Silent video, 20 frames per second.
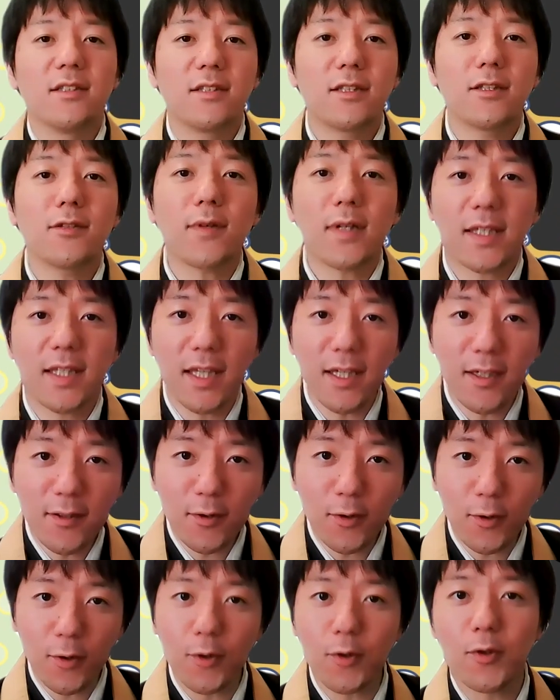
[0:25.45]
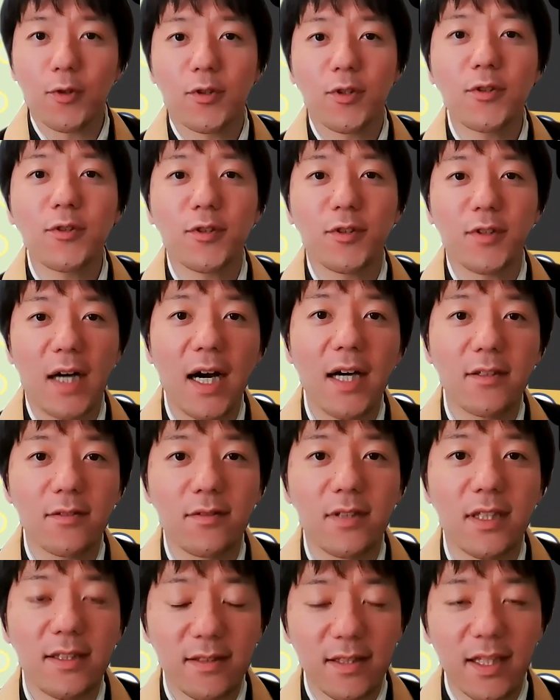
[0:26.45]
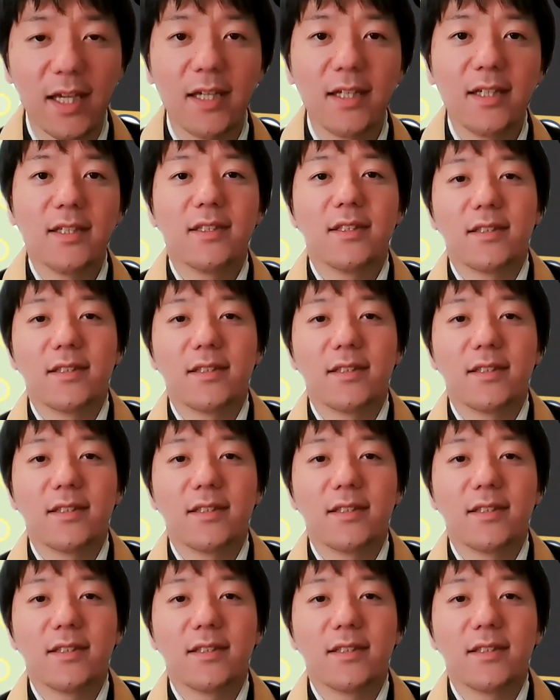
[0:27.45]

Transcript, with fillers: 実は結構よくあるんですね。